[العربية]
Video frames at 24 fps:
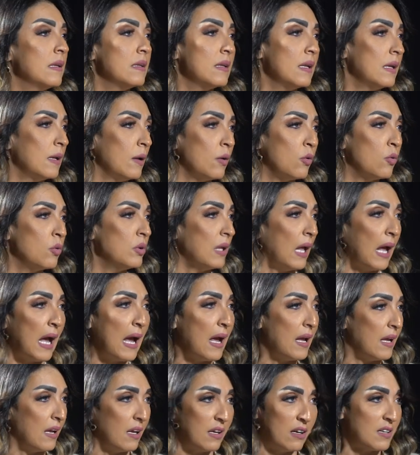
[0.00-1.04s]
يكون
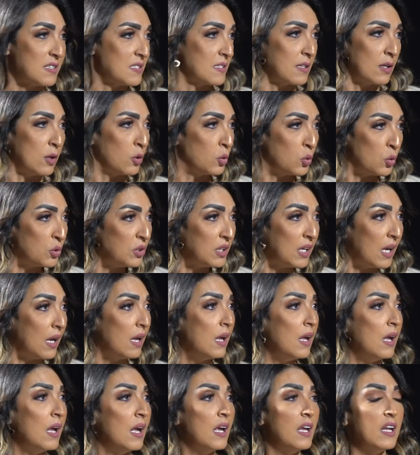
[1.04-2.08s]
كسر الدنيا
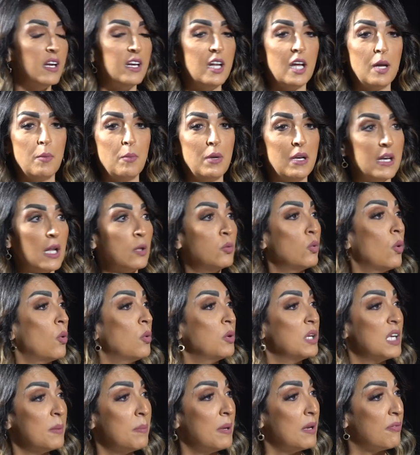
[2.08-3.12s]
نعمل ندوه
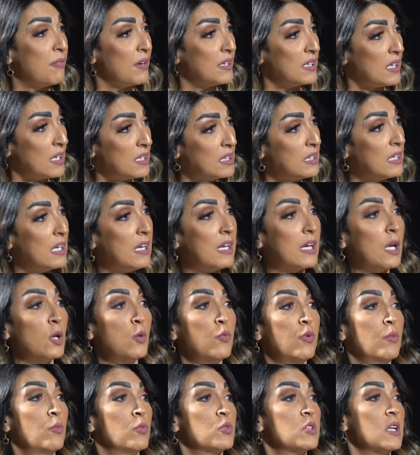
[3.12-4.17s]
ونجيب الفنانين اللي كانوا
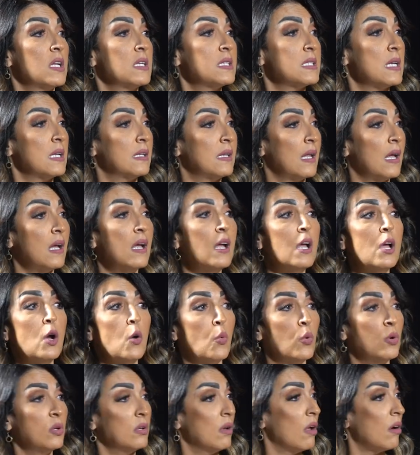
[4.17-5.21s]
في المسلسل ده
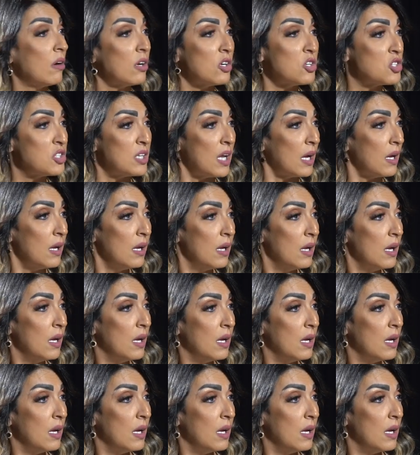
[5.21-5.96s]
ونناقش ده